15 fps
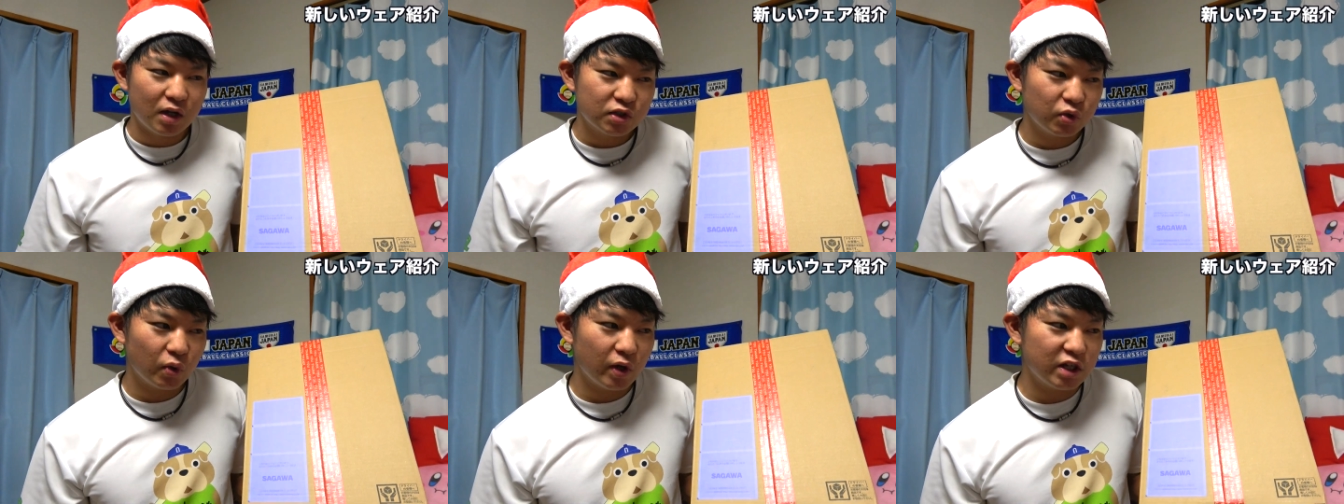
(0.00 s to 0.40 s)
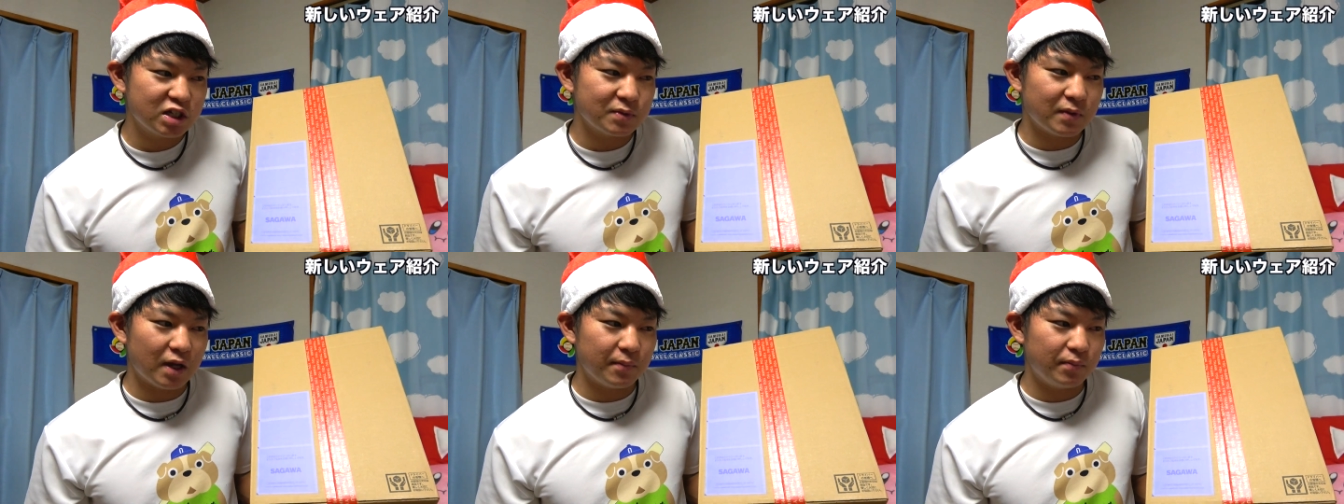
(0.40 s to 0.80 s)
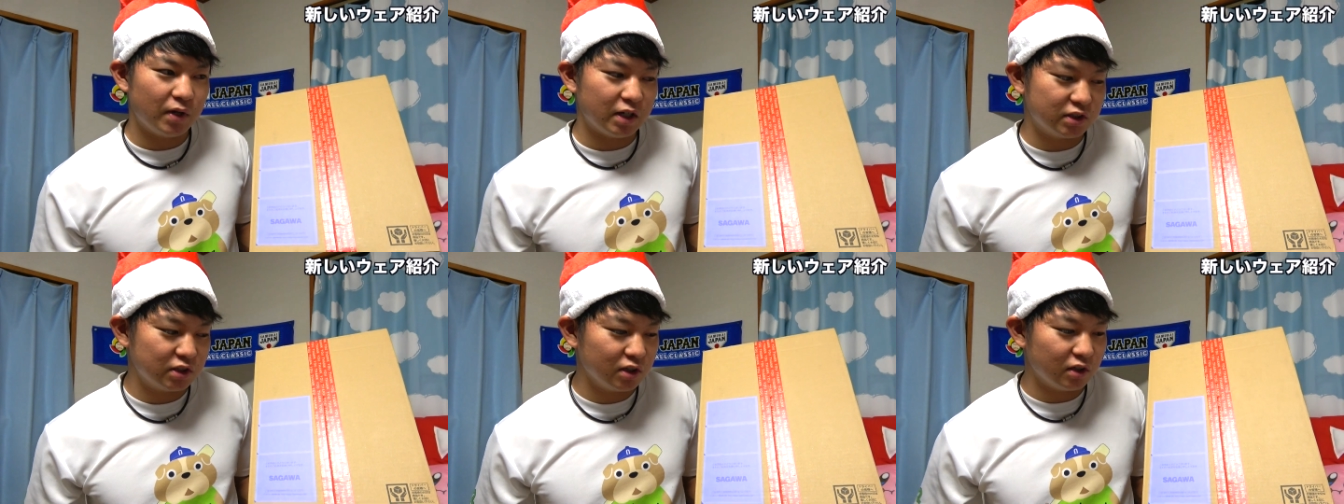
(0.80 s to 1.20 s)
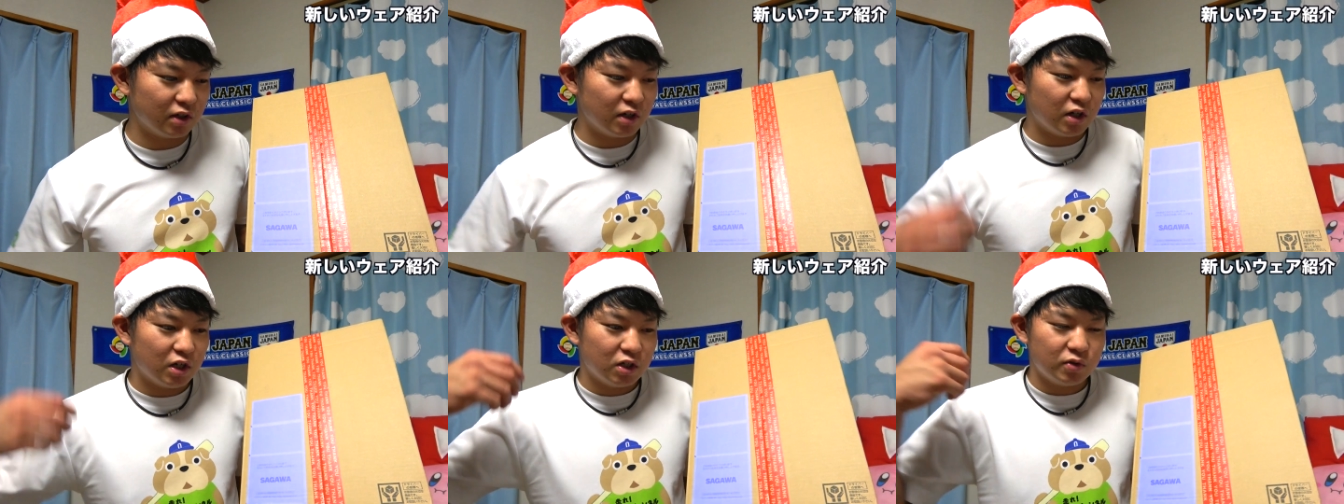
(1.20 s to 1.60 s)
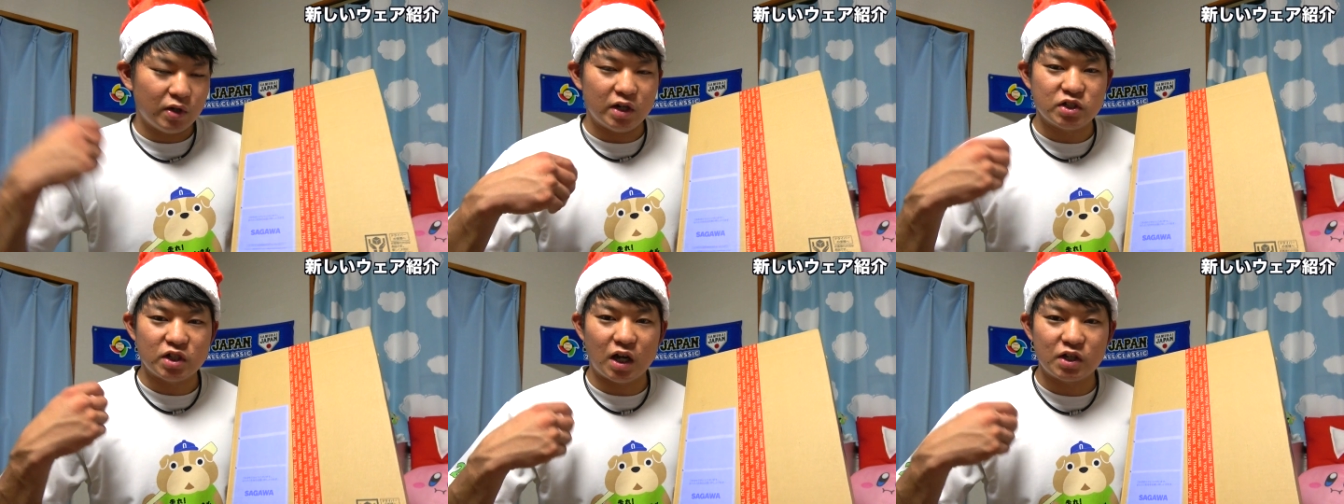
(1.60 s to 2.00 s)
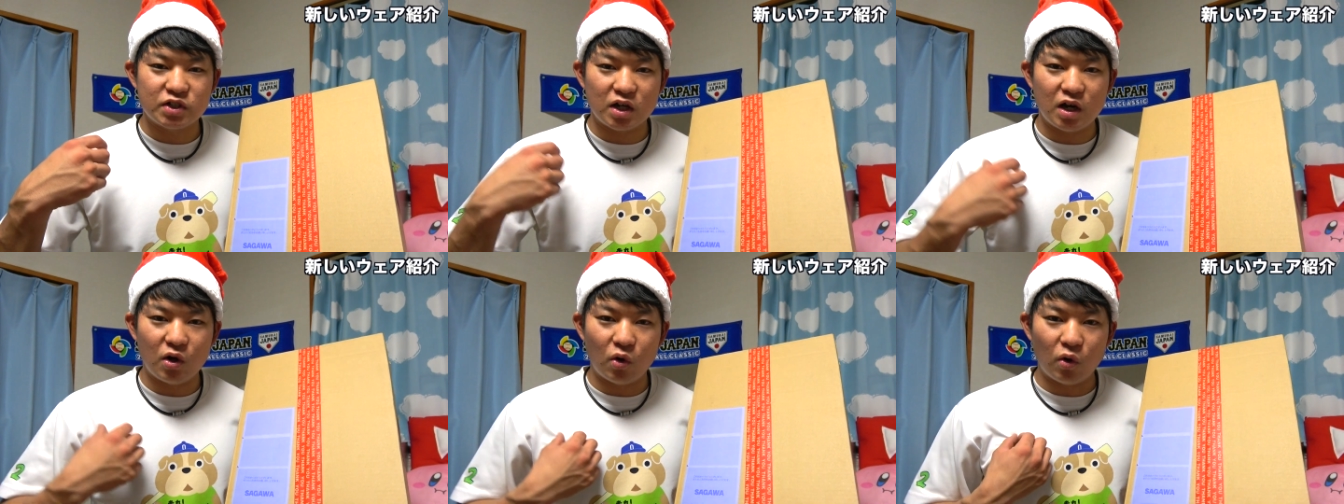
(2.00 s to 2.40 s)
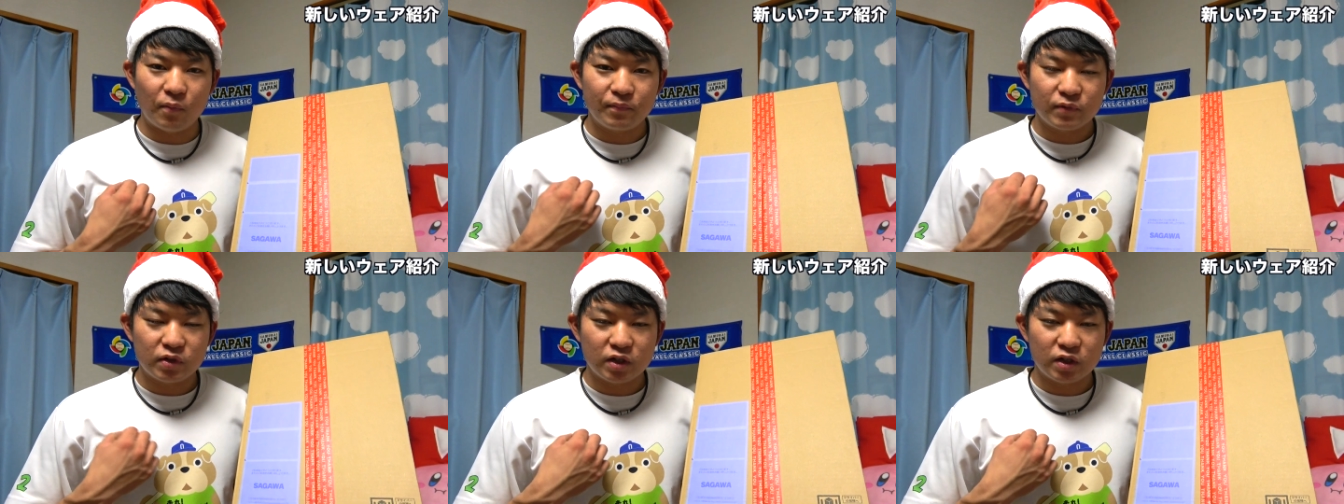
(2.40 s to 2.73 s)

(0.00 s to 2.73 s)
それを1枚プラス上にシャカシャカを